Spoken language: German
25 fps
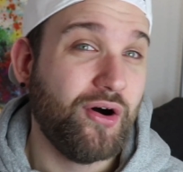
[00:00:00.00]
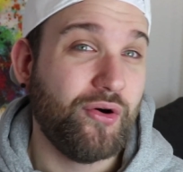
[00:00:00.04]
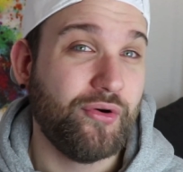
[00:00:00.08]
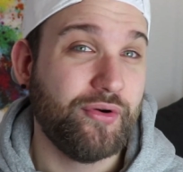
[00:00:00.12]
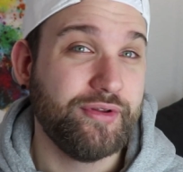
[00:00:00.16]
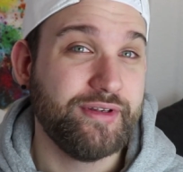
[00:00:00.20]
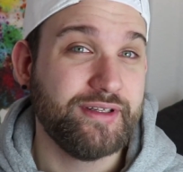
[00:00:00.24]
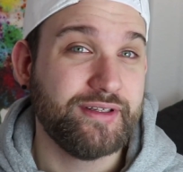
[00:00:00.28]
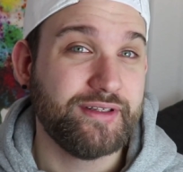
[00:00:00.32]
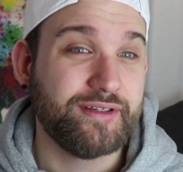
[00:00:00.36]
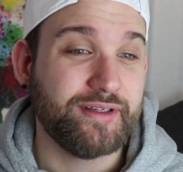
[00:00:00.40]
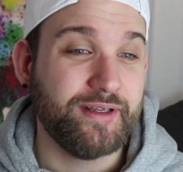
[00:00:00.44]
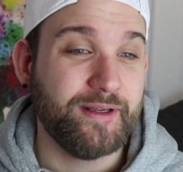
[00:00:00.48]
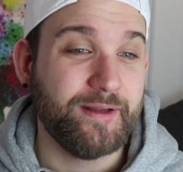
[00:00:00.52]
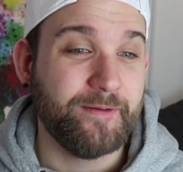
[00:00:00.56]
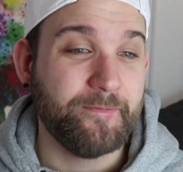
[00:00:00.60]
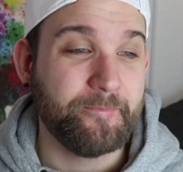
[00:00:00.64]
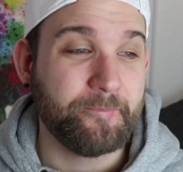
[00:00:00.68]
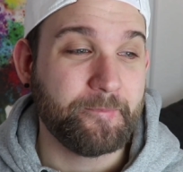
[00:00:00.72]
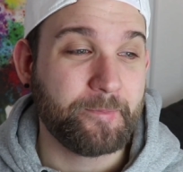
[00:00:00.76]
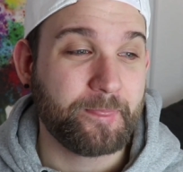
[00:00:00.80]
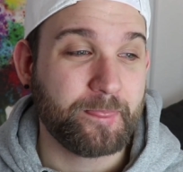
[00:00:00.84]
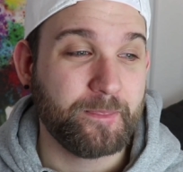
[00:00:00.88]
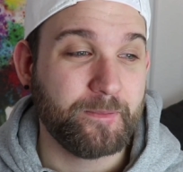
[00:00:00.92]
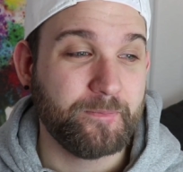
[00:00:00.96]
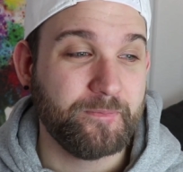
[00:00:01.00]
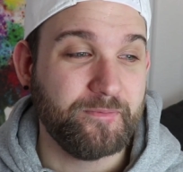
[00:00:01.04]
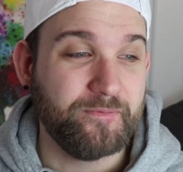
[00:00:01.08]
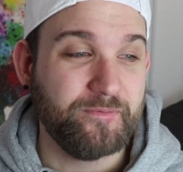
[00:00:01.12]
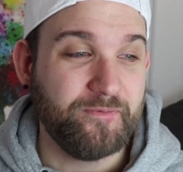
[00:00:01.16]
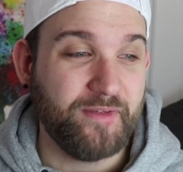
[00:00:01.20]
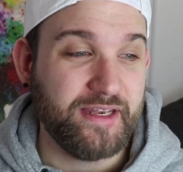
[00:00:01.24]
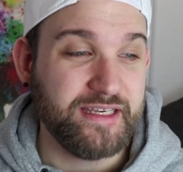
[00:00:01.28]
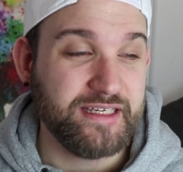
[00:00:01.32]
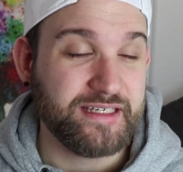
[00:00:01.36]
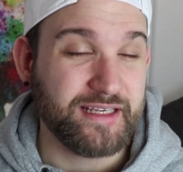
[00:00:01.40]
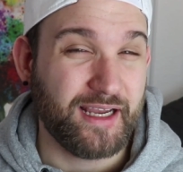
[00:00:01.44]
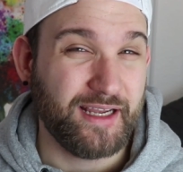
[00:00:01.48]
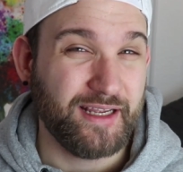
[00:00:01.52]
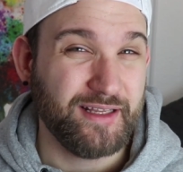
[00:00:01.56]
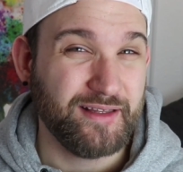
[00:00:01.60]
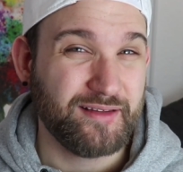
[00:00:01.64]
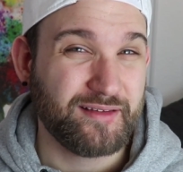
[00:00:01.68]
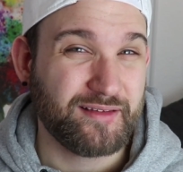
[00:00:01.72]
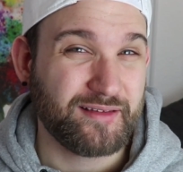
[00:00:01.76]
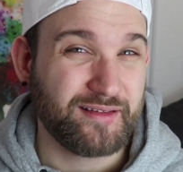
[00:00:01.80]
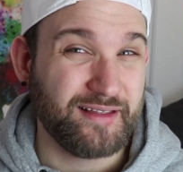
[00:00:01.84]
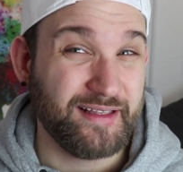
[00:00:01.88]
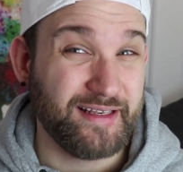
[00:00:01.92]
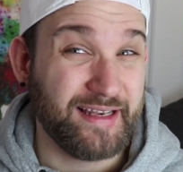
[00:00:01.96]
Und ähm, wenn ich
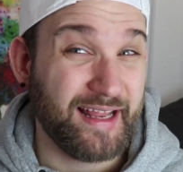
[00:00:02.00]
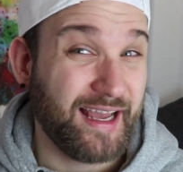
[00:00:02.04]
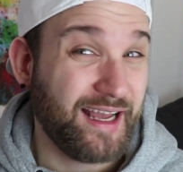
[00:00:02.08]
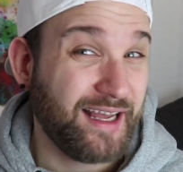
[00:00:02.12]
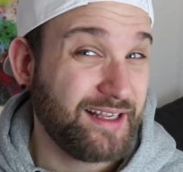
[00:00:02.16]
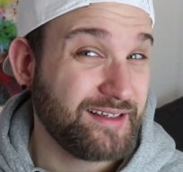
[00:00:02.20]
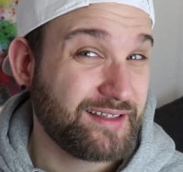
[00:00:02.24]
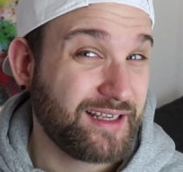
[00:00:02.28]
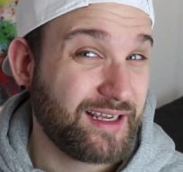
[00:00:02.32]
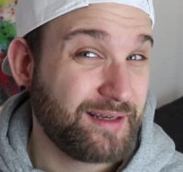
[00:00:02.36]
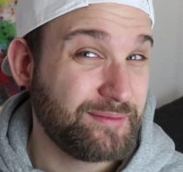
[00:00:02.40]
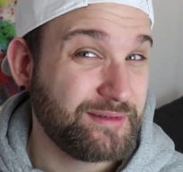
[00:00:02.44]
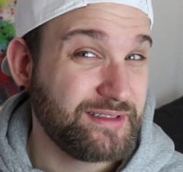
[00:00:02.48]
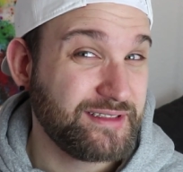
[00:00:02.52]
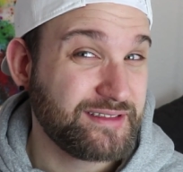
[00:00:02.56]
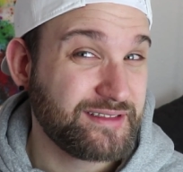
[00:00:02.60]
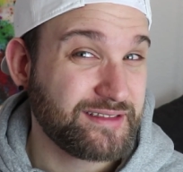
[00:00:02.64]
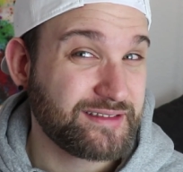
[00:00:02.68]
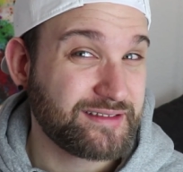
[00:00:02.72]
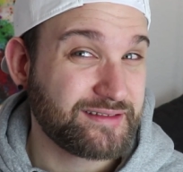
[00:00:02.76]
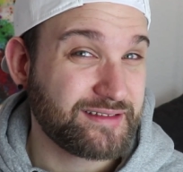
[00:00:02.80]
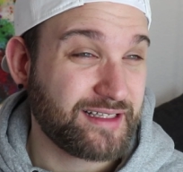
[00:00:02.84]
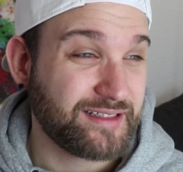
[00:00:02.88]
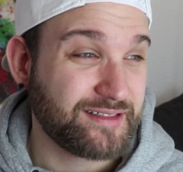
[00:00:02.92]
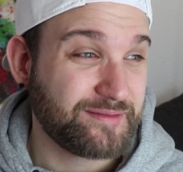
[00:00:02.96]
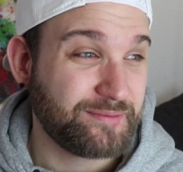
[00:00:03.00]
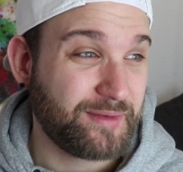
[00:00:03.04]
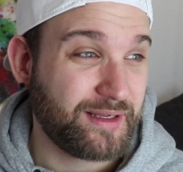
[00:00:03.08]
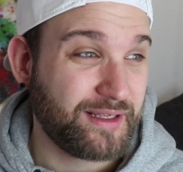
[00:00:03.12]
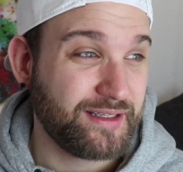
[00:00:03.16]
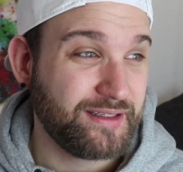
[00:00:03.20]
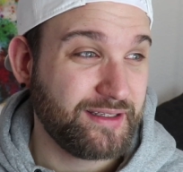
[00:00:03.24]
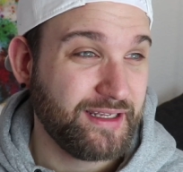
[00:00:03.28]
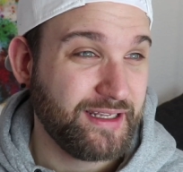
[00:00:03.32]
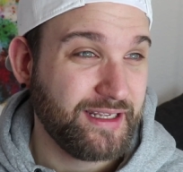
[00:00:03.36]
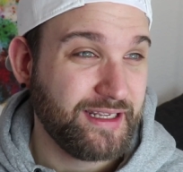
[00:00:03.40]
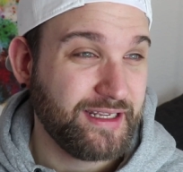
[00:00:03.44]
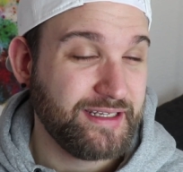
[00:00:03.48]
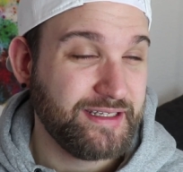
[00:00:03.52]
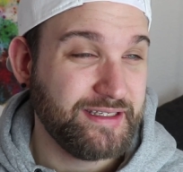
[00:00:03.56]
eins gelernt habe, ist es, dass man